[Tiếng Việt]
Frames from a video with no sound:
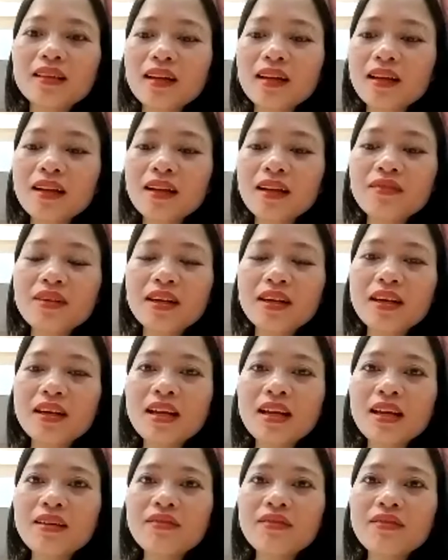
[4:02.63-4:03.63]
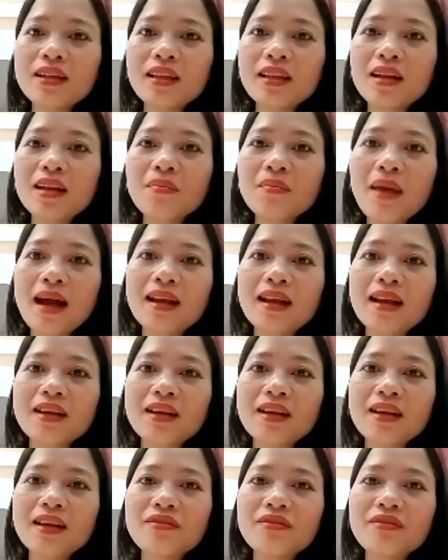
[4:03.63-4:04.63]
các cái vấn đề về tiền bạc là
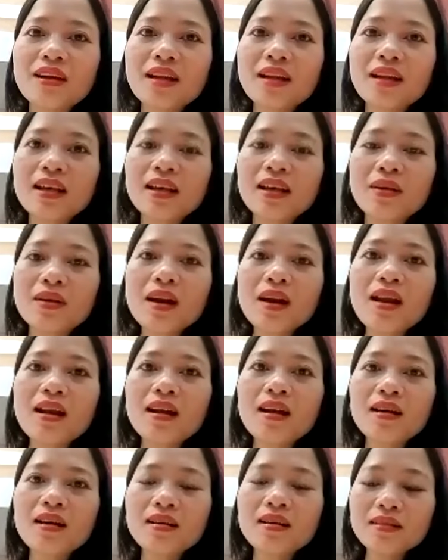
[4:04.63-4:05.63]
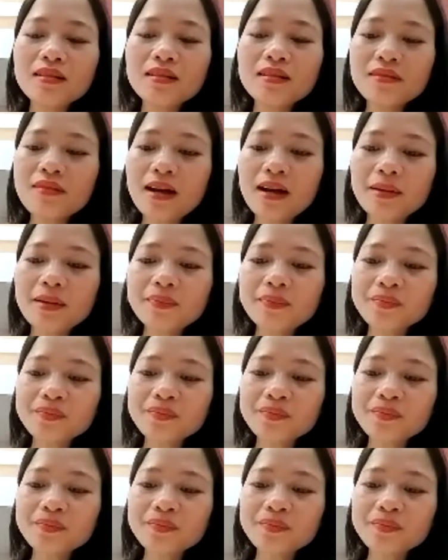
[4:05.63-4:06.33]
cái vấn đề nó rất là lớn và